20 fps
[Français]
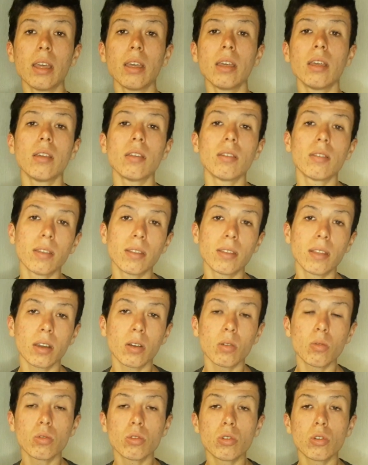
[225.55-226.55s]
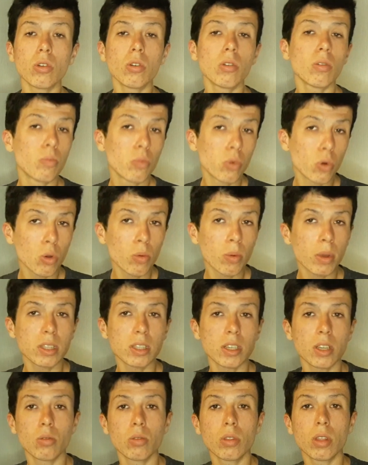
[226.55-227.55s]
et c'était un concurrent pour le
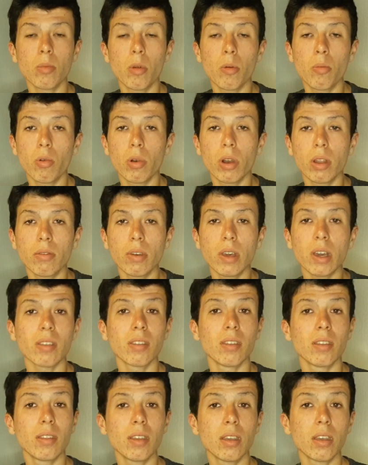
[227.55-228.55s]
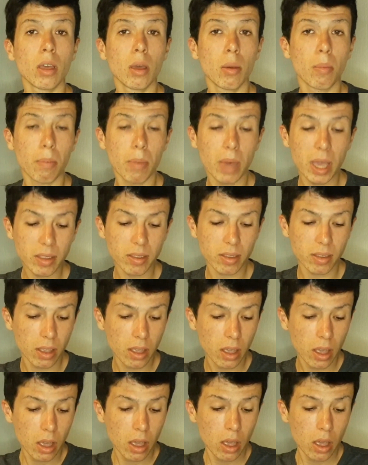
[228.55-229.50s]
maintien, notamment pour les Verts, c'était Metz.